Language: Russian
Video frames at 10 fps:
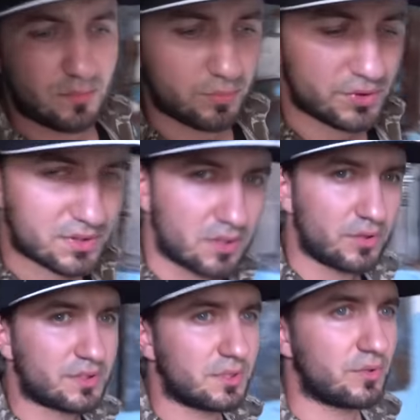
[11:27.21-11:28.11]
будет
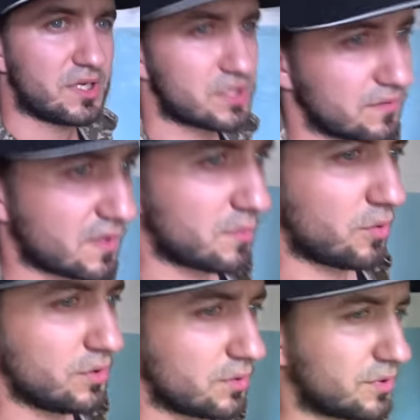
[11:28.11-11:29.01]
какое-то неудачное время
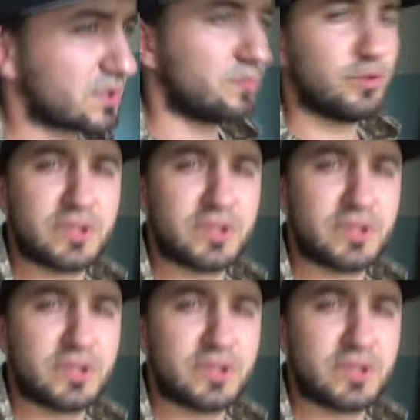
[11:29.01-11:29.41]
года, у них там будут